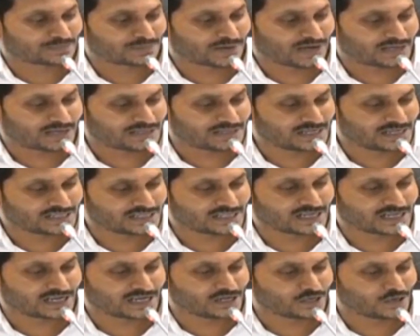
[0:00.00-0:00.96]

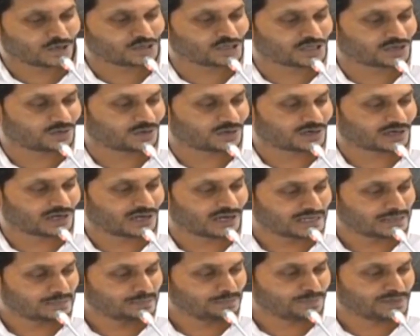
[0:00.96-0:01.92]
ప్రాదేశిక
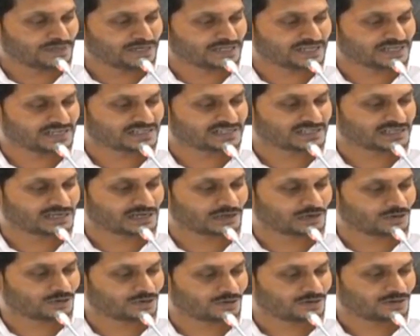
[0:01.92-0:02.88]
నియోజకవర్గాలు
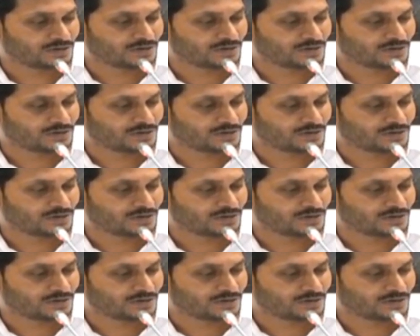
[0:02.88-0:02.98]
ఎంపీటీసీల్లో